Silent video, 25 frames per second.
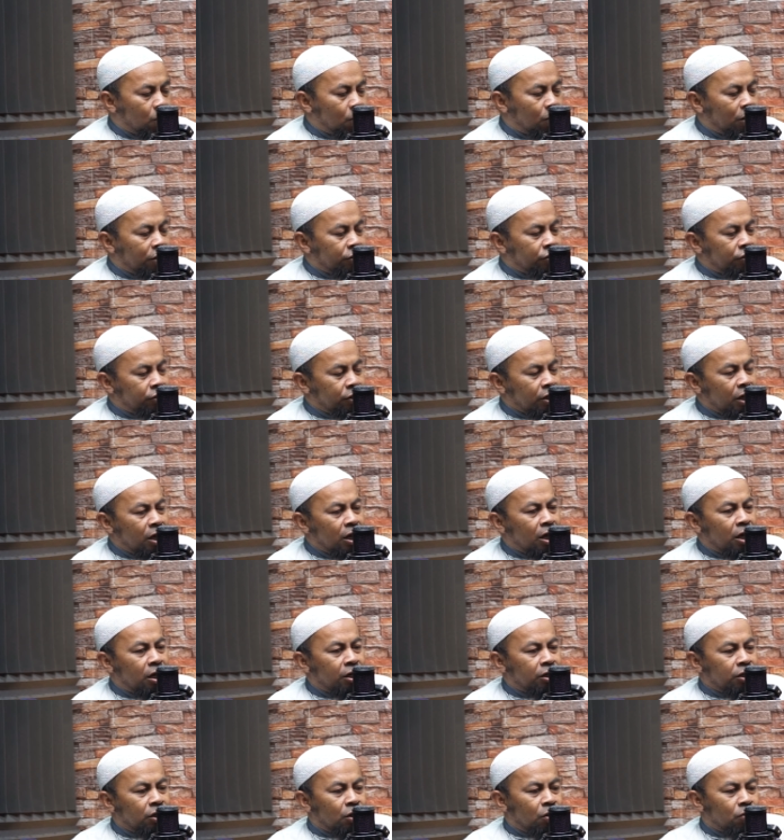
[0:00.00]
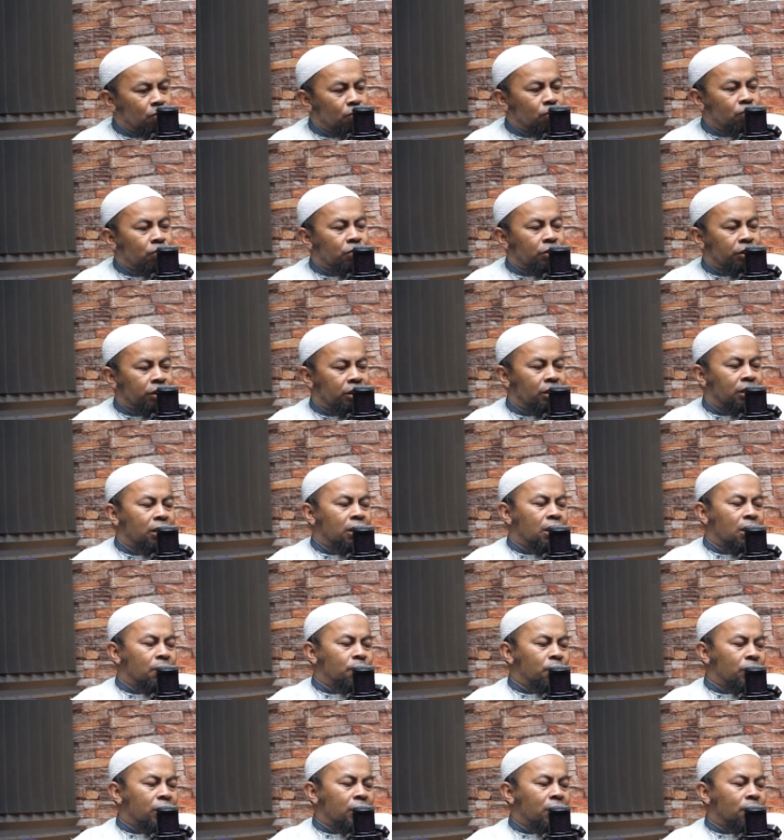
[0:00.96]
wasari'u
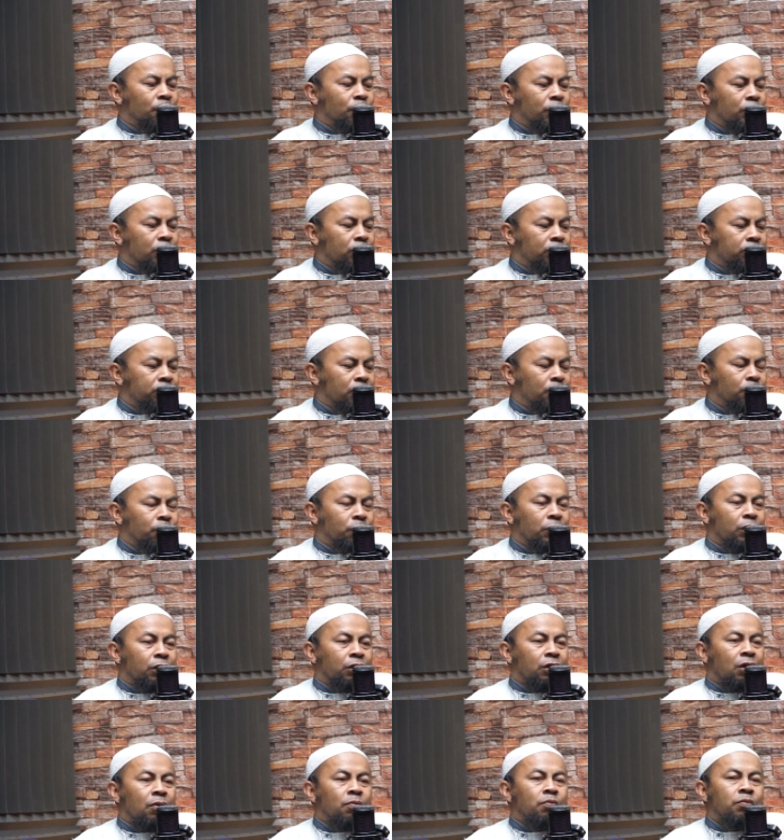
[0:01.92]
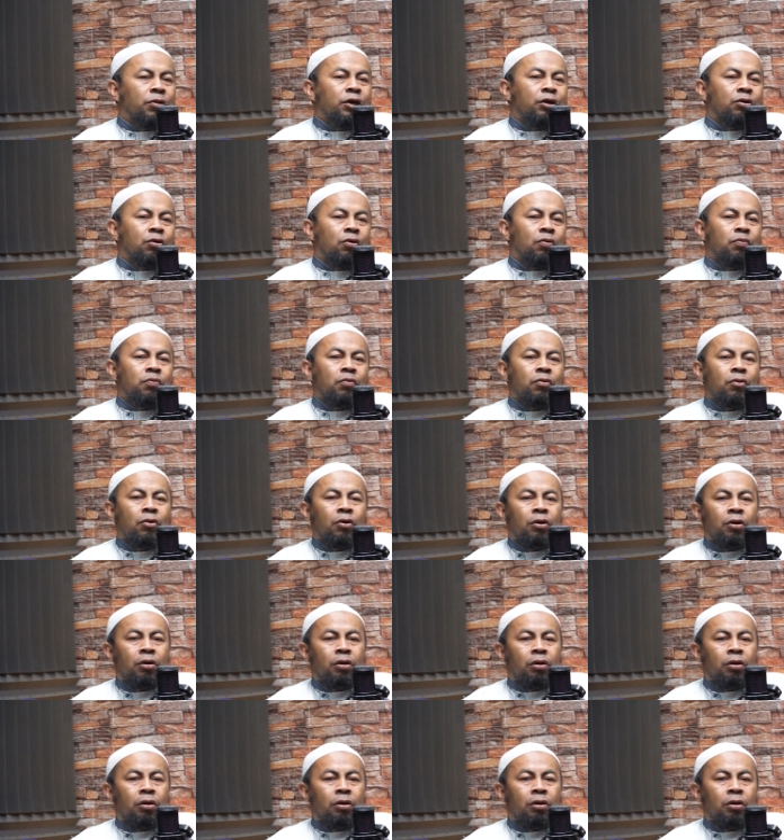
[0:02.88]
illa magfiratim mir rabbikum